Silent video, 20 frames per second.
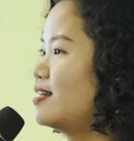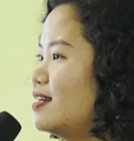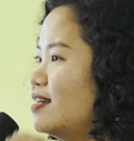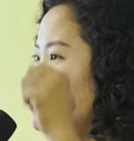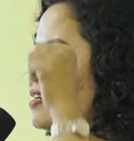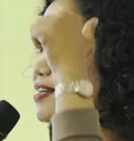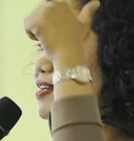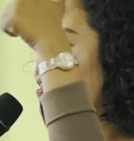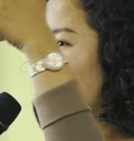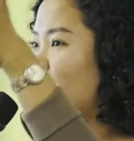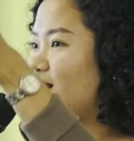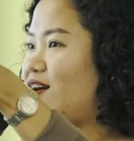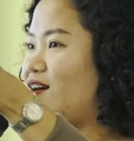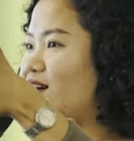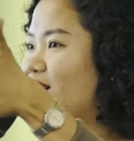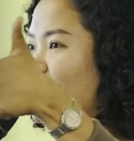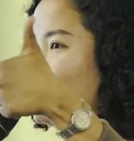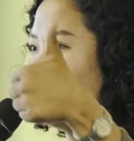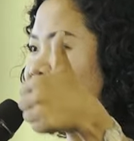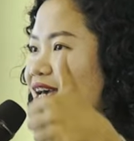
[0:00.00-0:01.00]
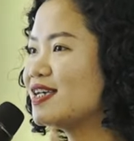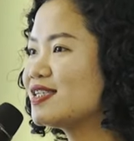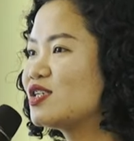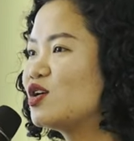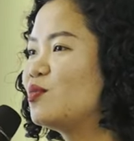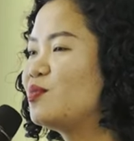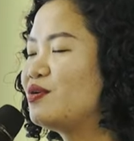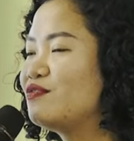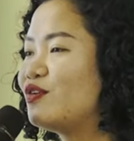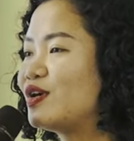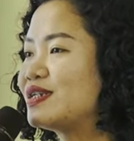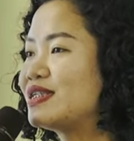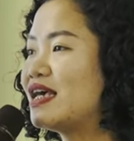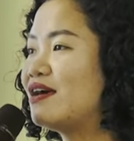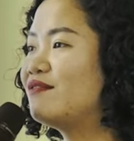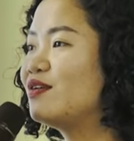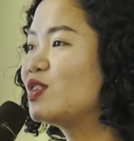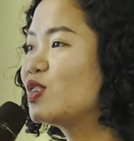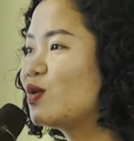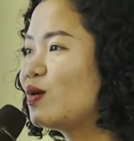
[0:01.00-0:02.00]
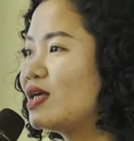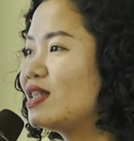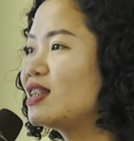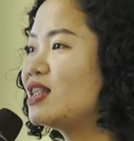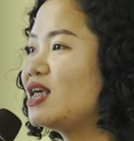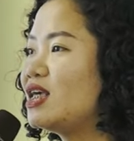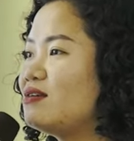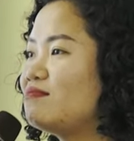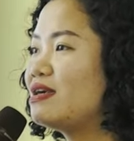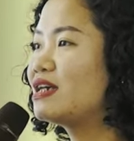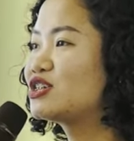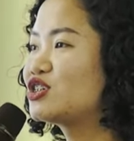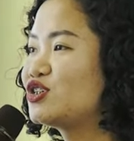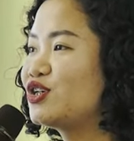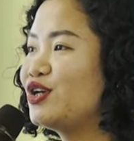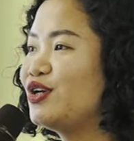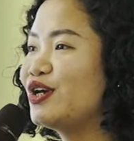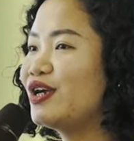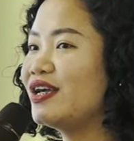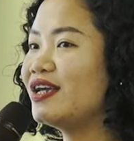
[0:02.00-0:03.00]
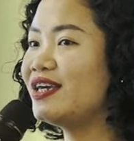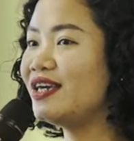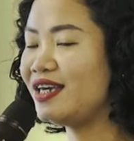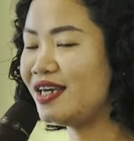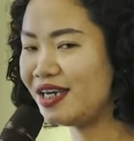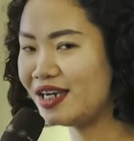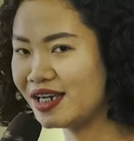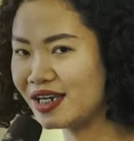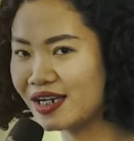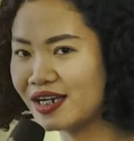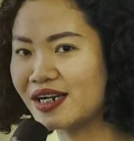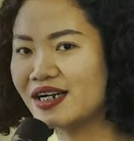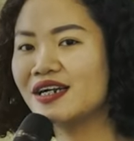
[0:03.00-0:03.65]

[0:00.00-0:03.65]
po nating NOT. Uh, ano po ibig sabihin niya? Knowing the Old